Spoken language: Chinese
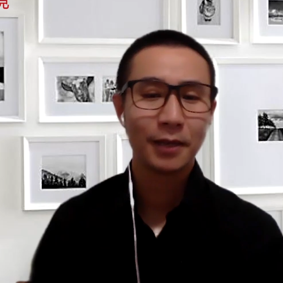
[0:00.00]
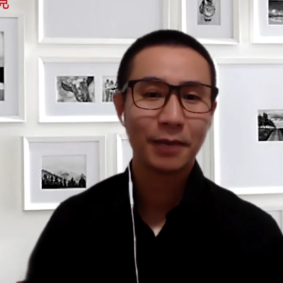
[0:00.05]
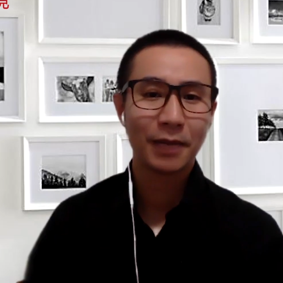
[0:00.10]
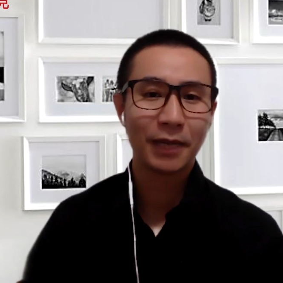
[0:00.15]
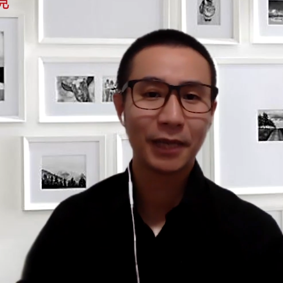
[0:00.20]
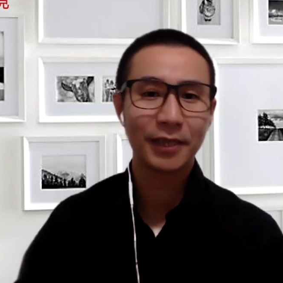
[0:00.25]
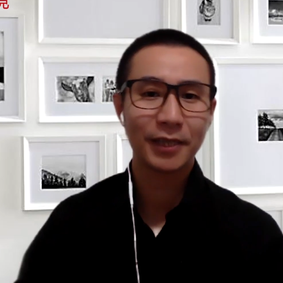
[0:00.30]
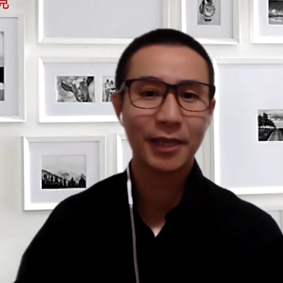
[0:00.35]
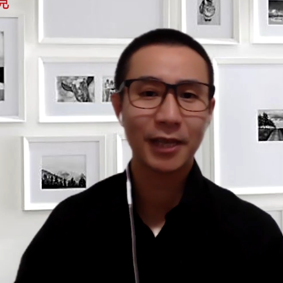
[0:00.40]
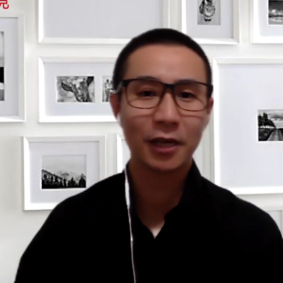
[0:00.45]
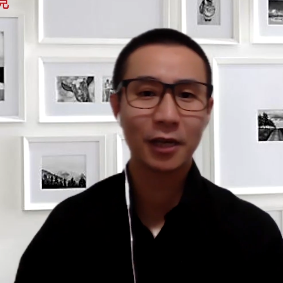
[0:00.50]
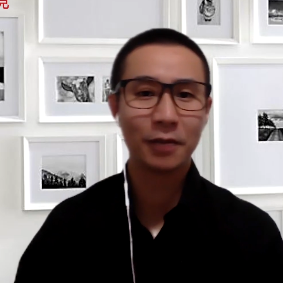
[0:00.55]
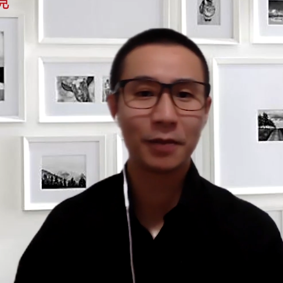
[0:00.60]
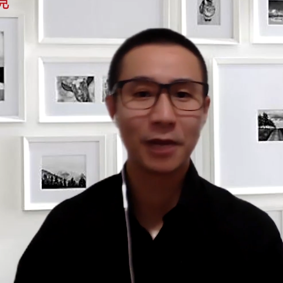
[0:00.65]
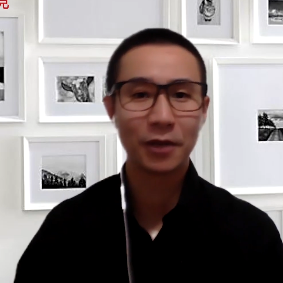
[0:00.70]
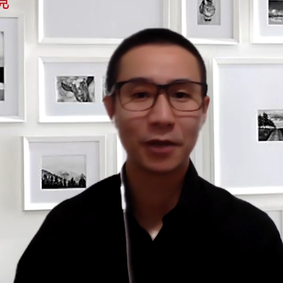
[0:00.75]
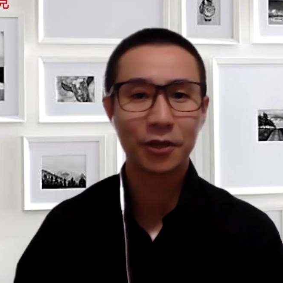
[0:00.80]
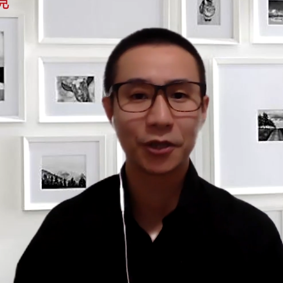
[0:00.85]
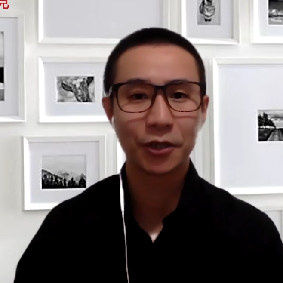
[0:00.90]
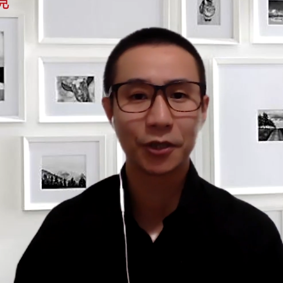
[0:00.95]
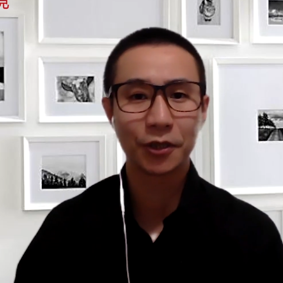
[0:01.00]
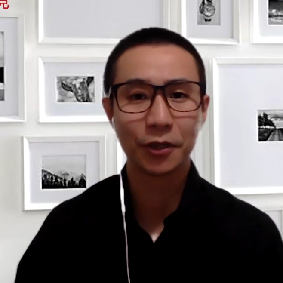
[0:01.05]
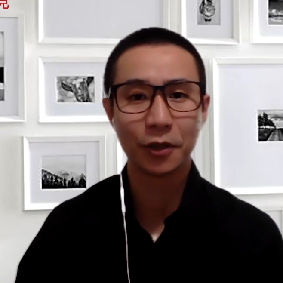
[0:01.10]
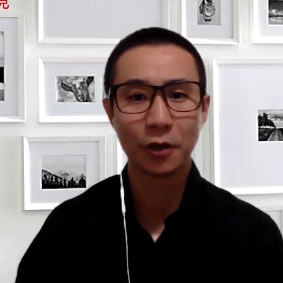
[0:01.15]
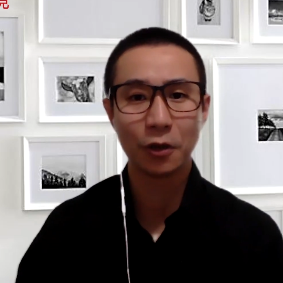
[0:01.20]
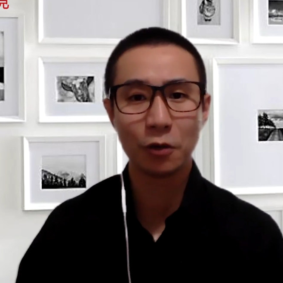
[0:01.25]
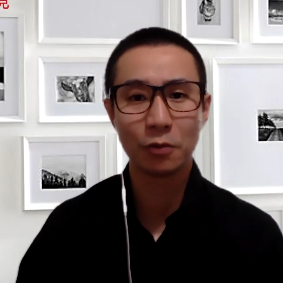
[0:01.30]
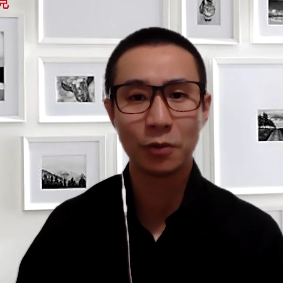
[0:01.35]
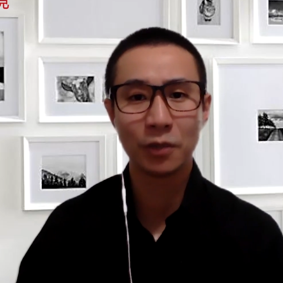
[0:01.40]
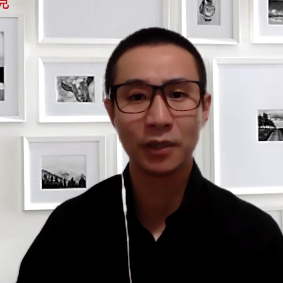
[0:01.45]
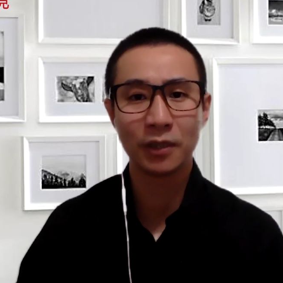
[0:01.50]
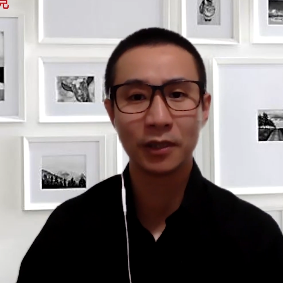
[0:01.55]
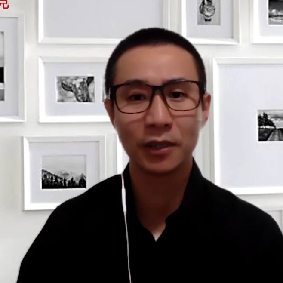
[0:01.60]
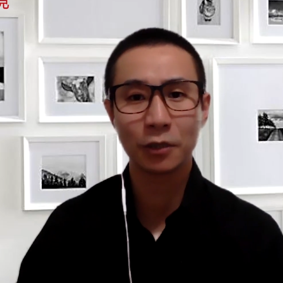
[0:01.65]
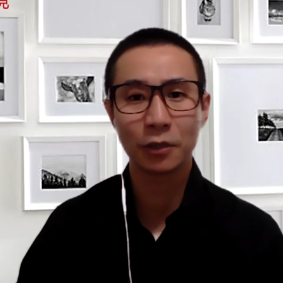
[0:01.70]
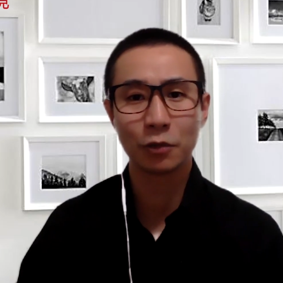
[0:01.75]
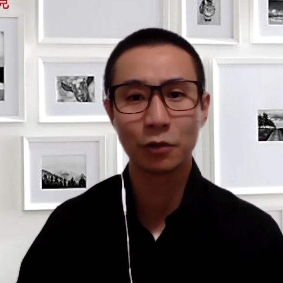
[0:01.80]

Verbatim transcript: 帕蒂塞克表示，欧盟各